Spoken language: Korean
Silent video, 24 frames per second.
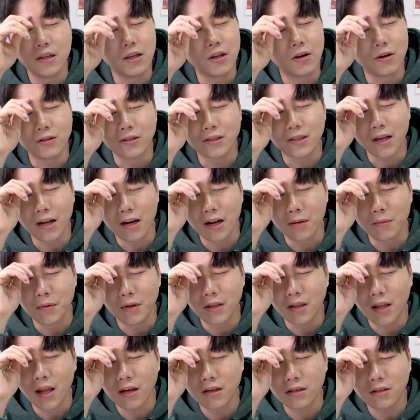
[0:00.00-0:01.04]
이런
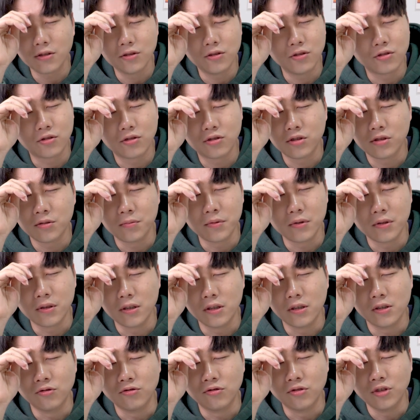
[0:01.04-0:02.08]
사람이 테크
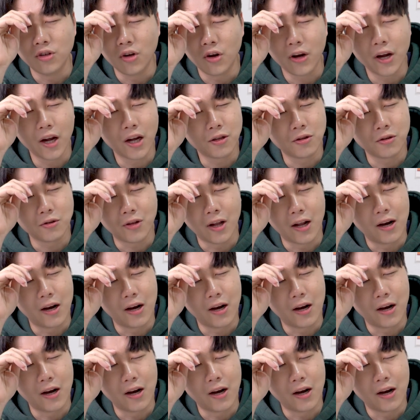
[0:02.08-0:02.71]
유튜브를 운영해도